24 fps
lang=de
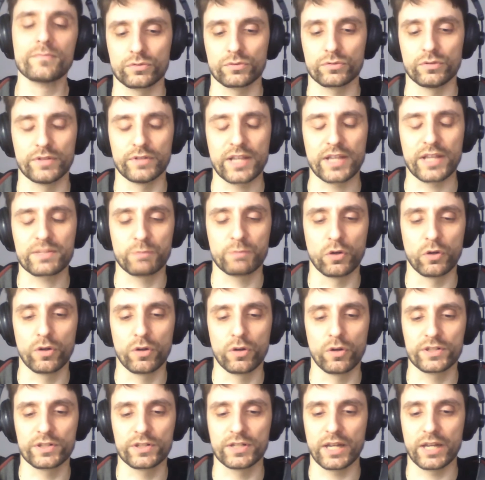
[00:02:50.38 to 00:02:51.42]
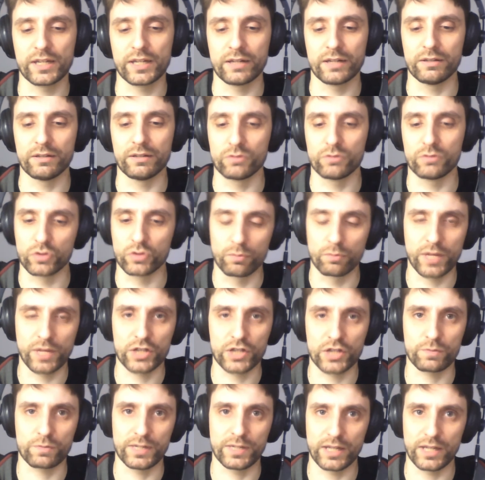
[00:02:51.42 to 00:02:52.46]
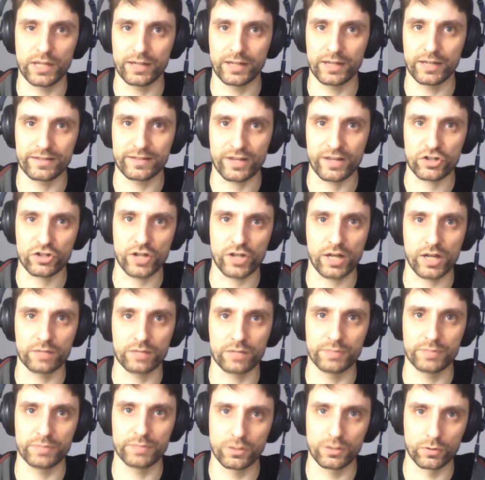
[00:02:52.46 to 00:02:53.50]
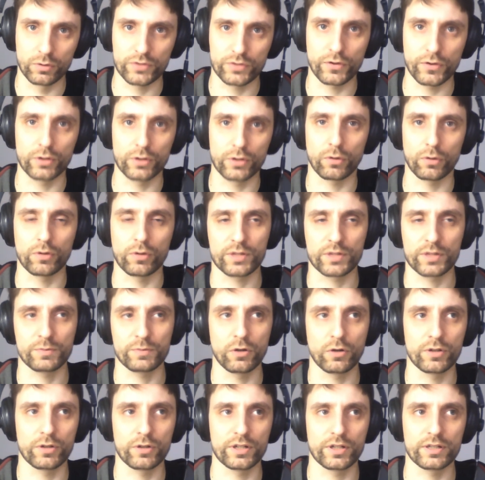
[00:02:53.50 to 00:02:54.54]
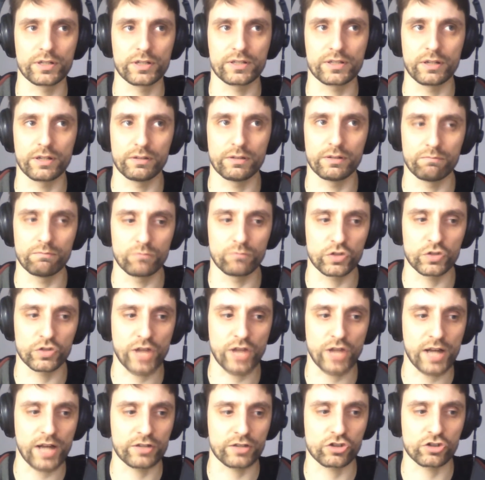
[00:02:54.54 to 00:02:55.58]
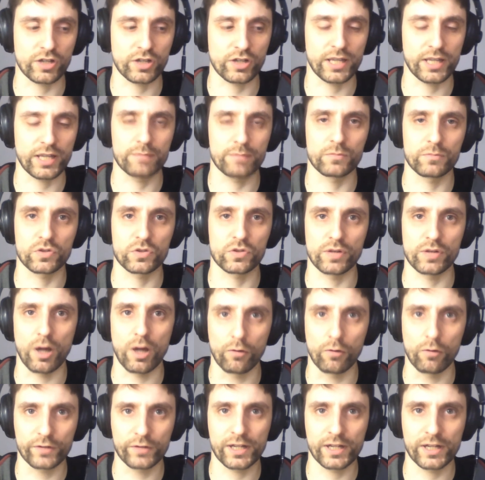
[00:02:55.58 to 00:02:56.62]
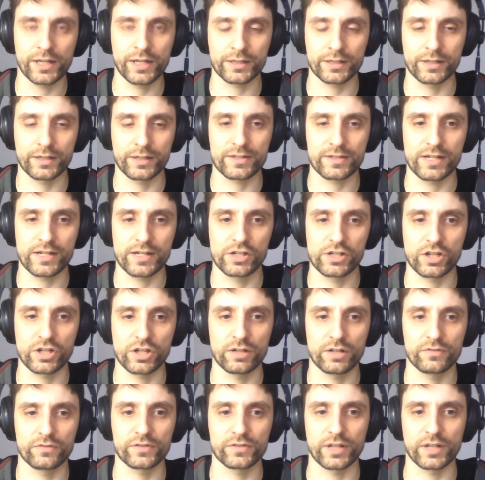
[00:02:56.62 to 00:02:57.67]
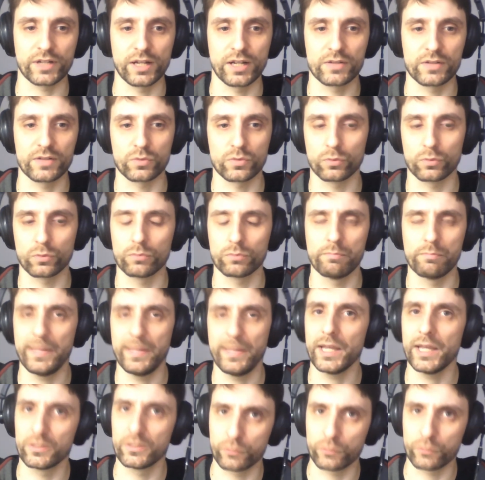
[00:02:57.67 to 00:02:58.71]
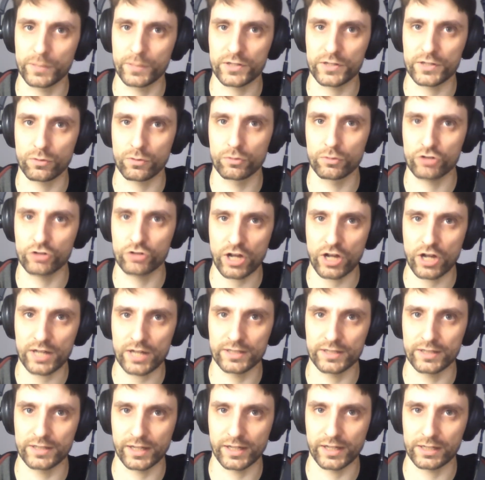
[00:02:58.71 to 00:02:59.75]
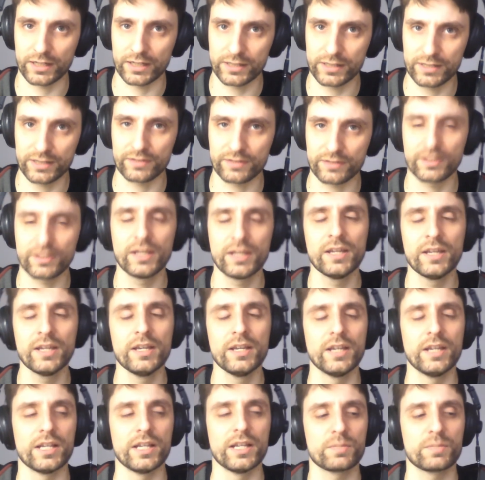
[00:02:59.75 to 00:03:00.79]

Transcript: Das bedeutet dann zum Beispiel eine sehr starke Bildungsförderung, es bedeutet starkes Streben zu einer aufgeklärten Gesellschaft, also mehr Informationen schaden in der Regel nicht. Es